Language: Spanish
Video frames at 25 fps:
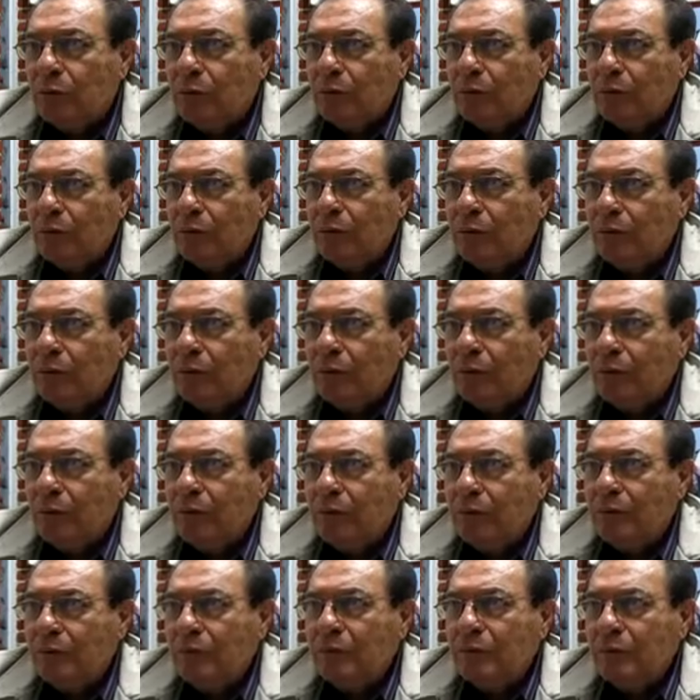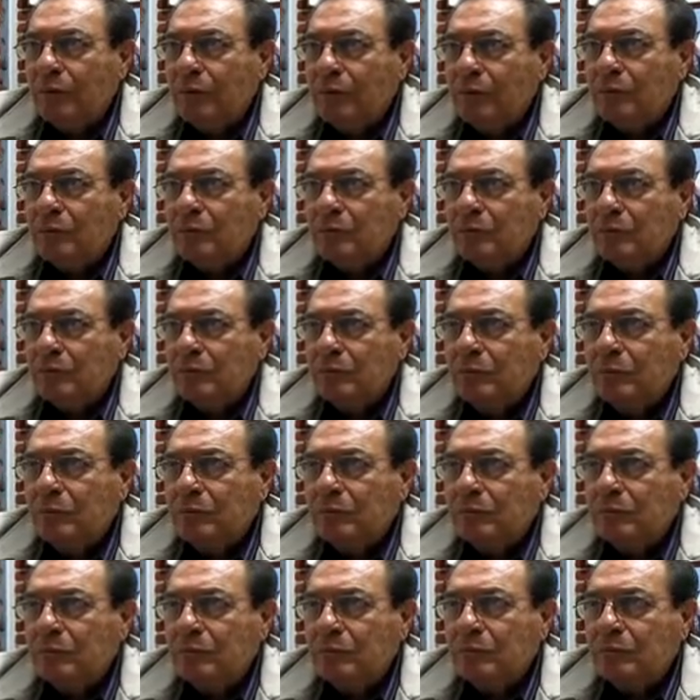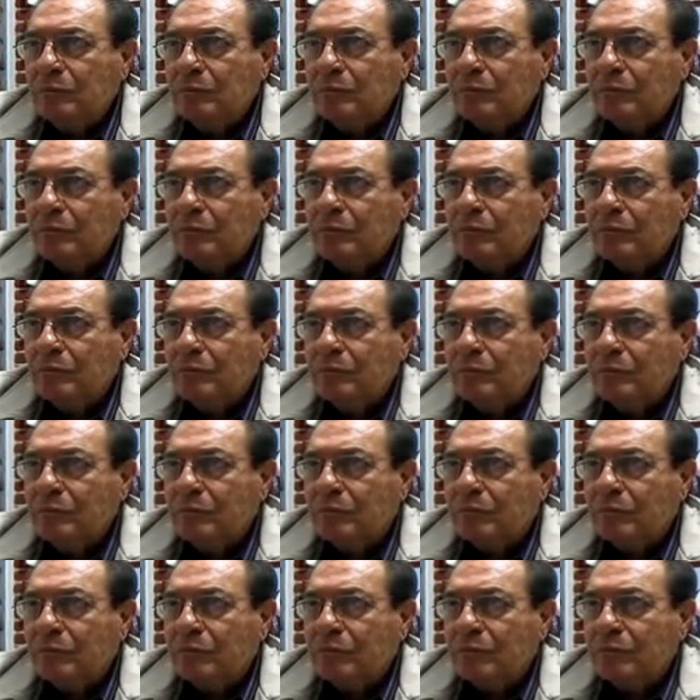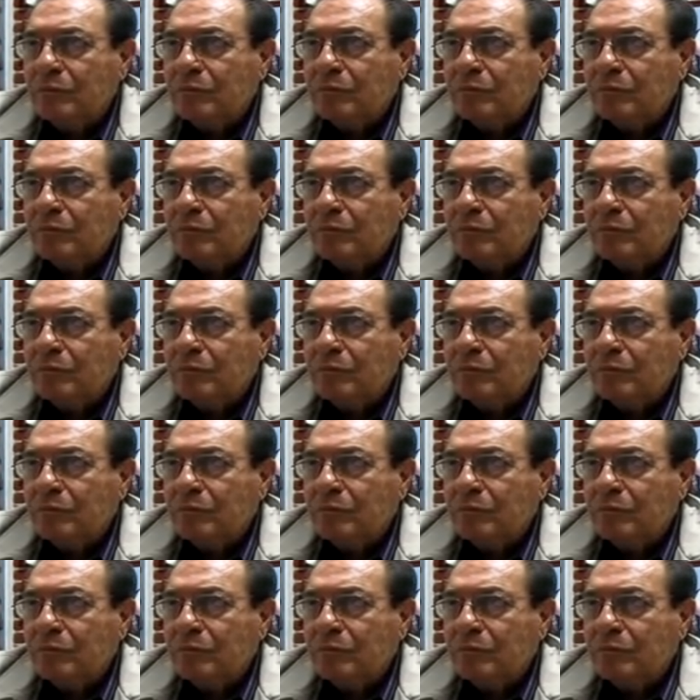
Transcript: O sea que no le busquen, el que tenga mejor padrino